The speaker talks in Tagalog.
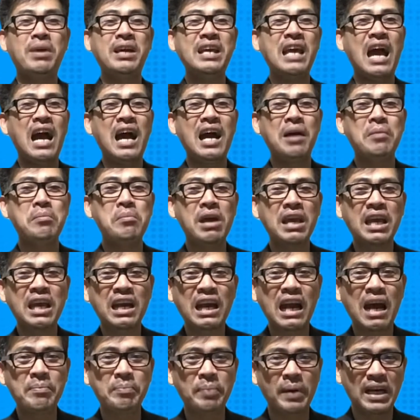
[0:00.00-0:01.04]
ang
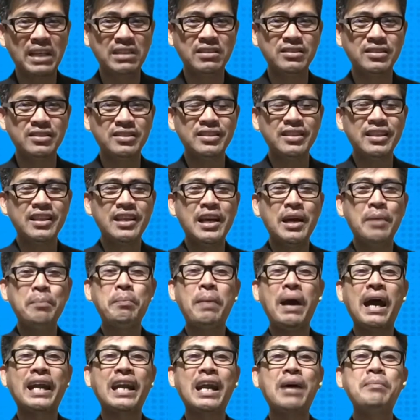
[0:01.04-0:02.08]
mahirapan
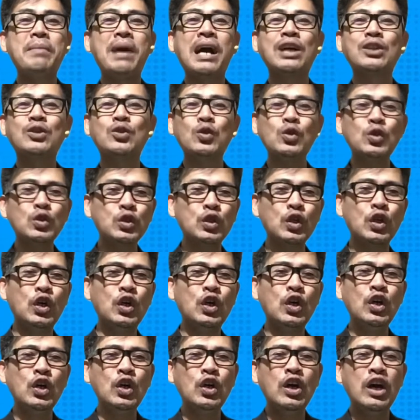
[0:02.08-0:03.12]
para
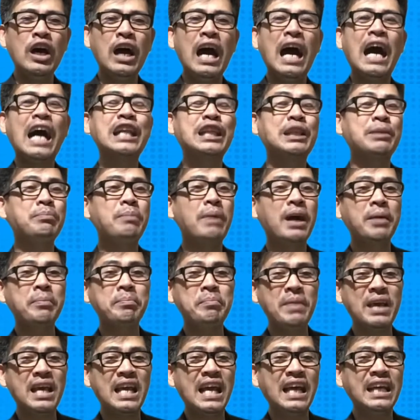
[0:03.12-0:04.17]
matuto at
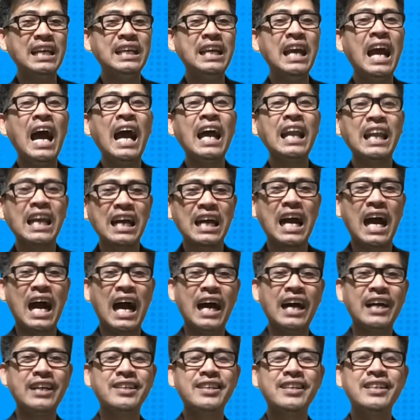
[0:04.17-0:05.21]
magbigay
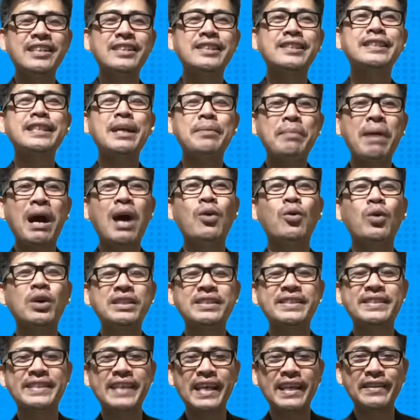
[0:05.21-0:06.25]
halaga sa bawat
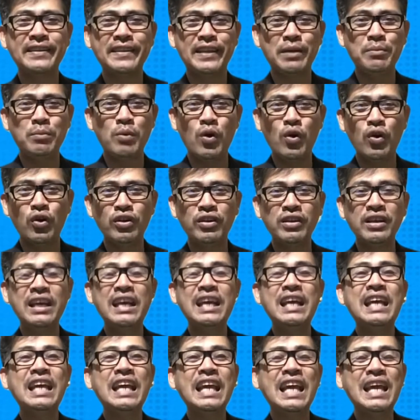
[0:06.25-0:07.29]
sentimong
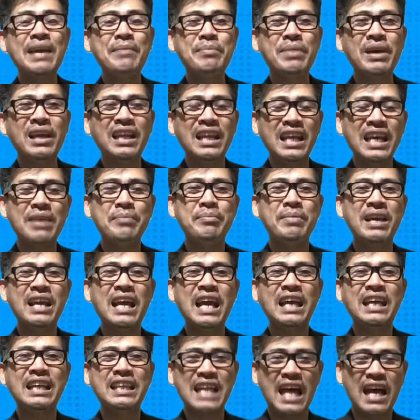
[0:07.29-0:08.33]

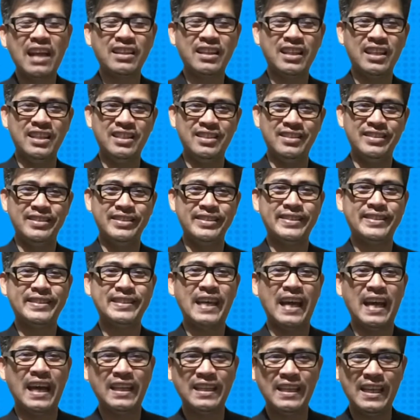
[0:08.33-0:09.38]
ibinibigay natin
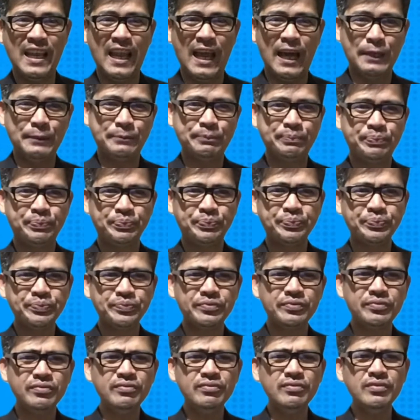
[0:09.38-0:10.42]
sa kanila.
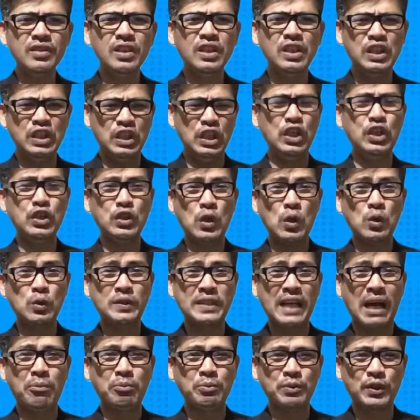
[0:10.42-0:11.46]
Do you know
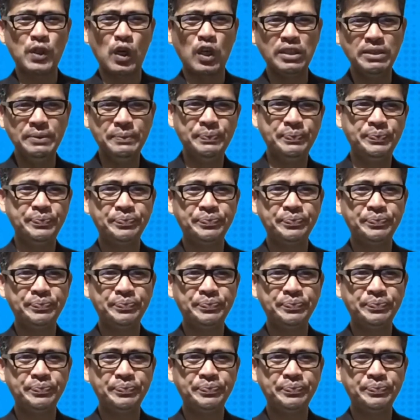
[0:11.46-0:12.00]
Samson?